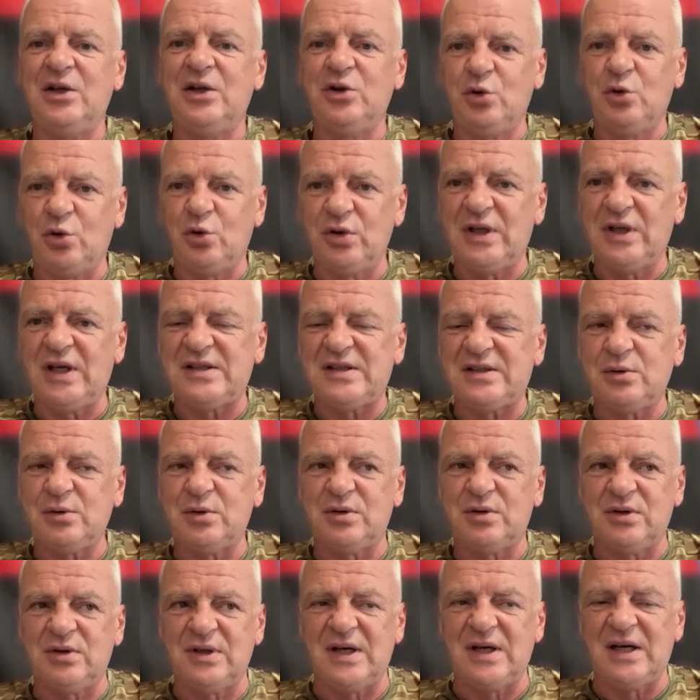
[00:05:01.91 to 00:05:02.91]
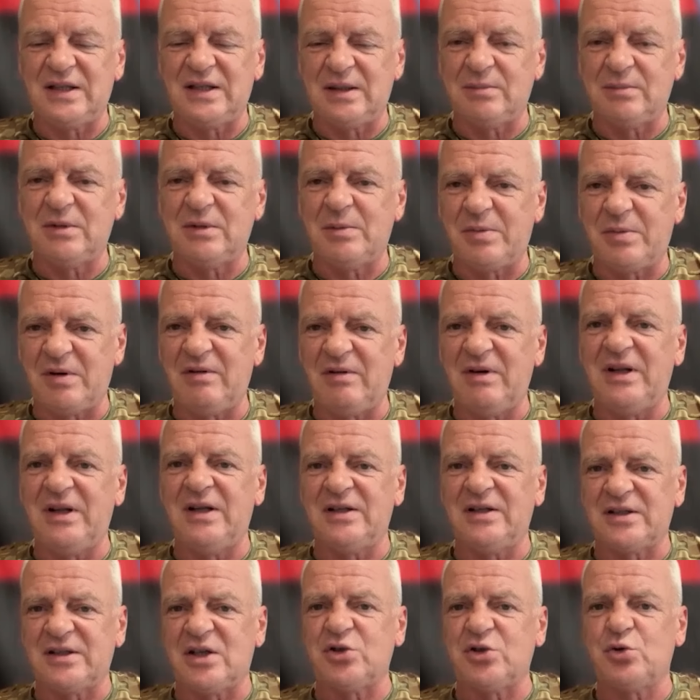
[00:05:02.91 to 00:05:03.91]
Но у нас вот на этом
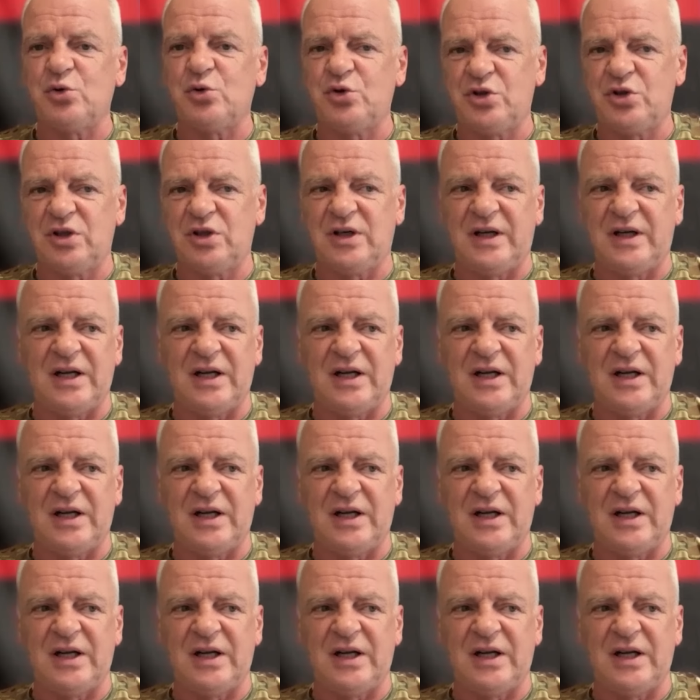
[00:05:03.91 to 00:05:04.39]
направлении, скажу очень